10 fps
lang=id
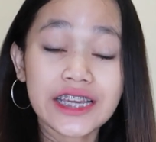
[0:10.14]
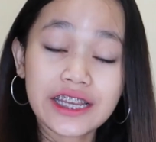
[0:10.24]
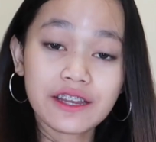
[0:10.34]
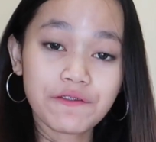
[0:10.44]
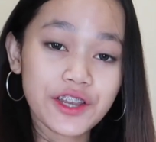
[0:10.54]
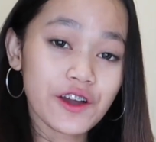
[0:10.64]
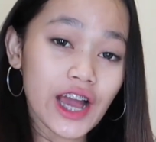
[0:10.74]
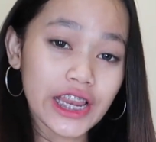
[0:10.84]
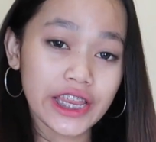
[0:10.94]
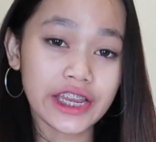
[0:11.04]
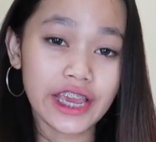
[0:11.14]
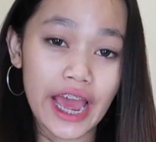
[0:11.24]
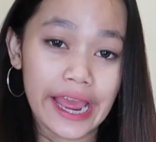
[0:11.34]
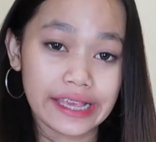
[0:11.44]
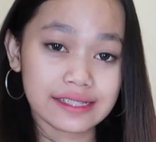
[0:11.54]
Jadi di video kali ini
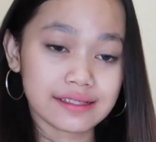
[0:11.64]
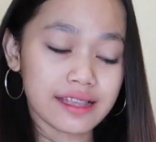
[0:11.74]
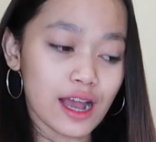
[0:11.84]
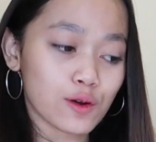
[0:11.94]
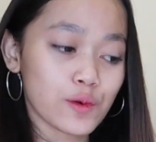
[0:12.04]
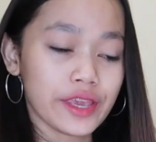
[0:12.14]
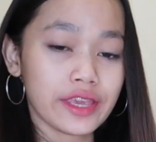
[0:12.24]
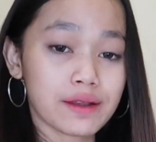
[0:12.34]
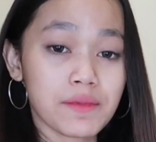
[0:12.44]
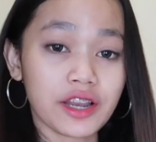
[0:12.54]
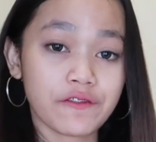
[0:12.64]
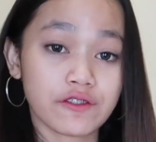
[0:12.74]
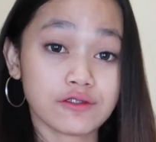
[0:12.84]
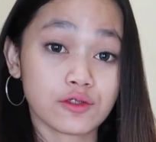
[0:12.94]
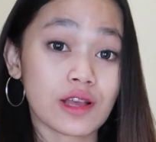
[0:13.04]
guys Aku ingin
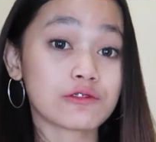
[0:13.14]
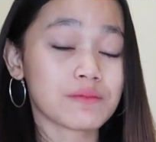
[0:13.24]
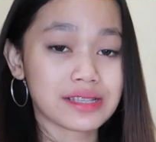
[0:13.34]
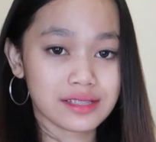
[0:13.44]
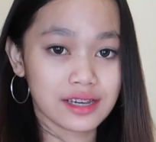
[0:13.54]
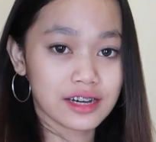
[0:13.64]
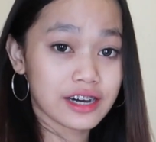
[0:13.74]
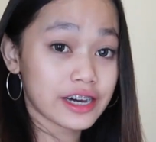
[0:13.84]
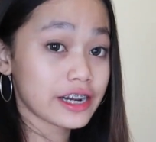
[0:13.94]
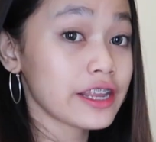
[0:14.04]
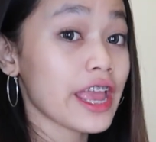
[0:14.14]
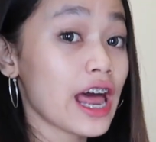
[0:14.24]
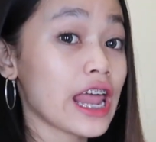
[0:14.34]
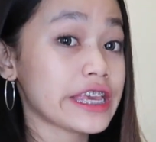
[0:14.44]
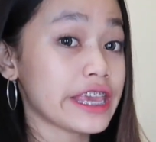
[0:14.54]
mereview suatu masker
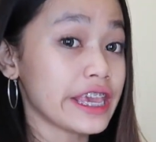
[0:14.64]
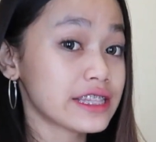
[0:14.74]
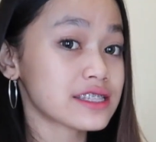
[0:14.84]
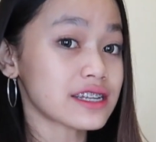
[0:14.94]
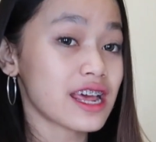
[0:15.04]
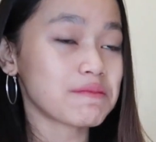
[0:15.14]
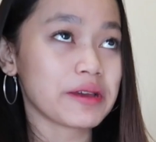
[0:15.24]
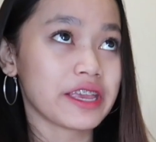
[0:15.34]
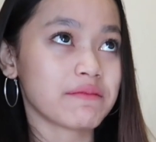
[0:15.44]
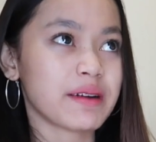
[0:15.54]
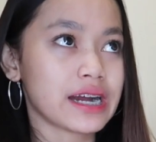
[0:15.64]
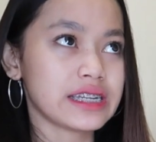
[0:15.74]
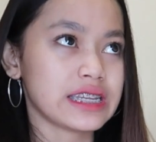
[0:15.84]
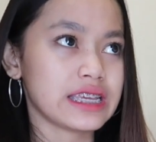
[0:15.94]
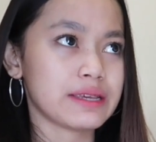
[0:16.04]
Yang lagi hits dan banyak
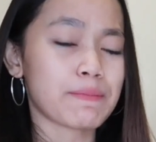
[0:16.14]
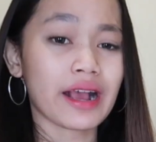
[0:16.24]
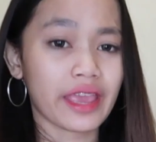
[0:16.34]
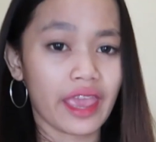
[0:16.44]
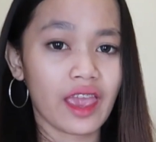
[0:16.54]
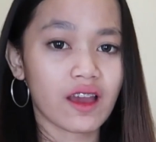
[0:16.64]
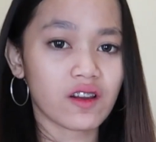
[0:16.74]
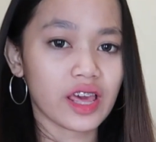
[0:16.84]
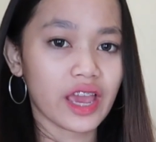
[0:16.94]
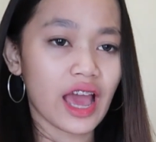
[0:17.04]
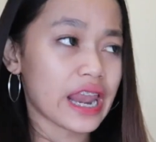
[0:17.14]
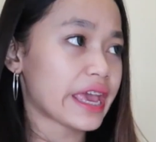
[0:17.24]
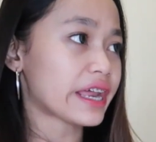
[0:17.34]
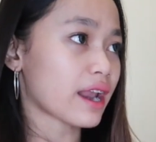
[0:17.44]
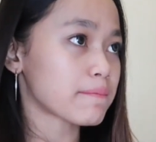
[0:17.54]
banget dipakai oleh halayak